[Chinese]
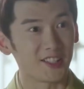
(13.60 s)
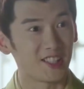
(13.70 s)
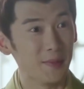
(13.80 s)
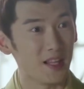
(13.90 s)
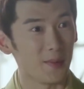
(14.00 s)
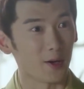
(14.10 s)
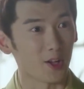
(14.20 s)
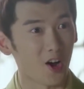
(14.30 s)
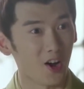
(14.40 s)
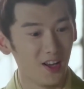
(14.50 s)
这可是极品的
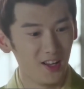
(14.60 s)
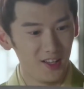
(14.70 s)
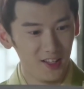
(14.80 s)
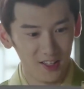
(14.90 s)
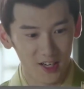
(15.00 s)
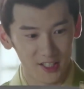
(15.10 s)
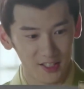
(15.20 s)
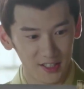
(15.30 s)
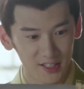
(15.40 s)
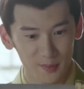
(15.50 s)
宝刀，
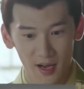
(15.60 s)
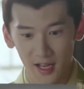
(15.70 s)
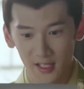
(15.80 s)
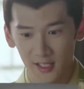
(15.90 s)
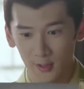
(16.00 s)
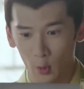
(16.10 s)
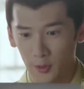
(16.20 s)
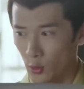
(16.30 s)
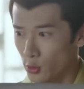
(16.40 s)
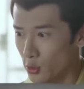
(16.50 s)
而且你这把
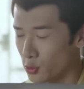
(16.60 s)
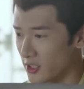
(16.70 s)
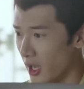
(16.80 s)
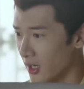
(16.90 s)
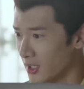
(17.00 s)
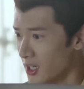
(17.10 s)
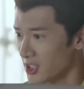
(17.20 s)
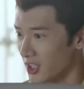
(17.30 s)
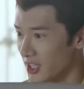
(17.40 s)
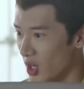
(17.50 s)
似乎比宫中所藏
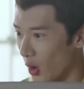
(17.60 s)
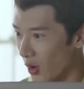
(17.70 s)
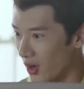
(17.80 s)
更胜一